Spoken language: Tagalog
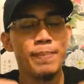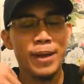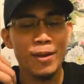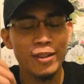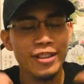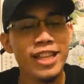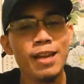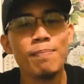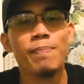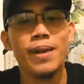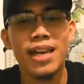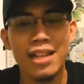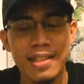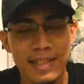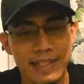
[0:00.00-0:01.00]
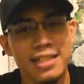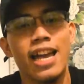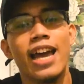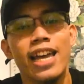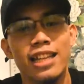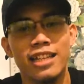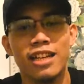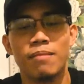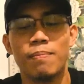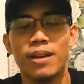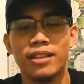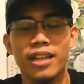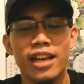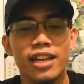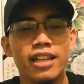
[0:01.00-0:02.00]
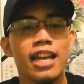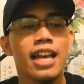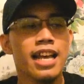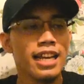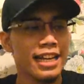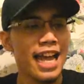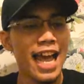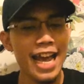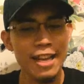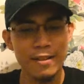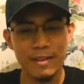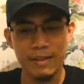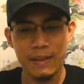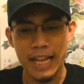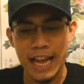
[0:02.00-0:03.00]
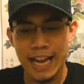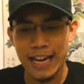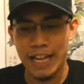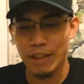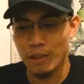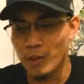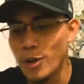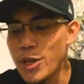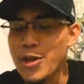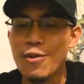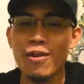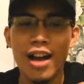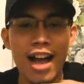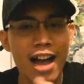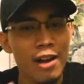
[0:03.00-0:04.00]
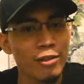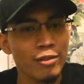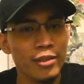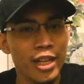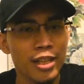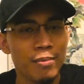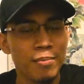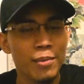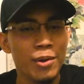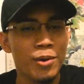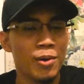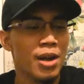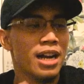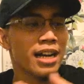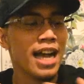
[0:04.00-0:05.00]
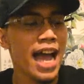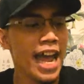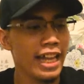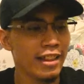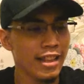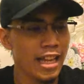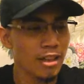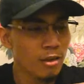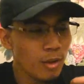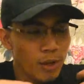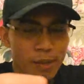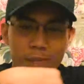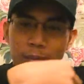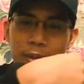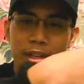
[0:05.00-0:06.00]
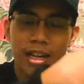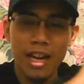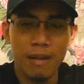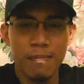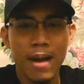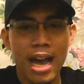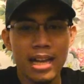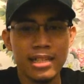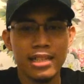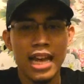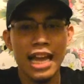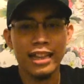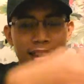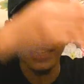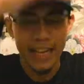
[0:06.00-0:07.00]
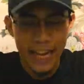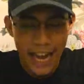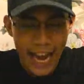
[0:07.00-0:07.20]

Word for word: Pero deep inside, kapatid, kahit na nandun yung outlet mo, kahit na dun mo nilabas, at the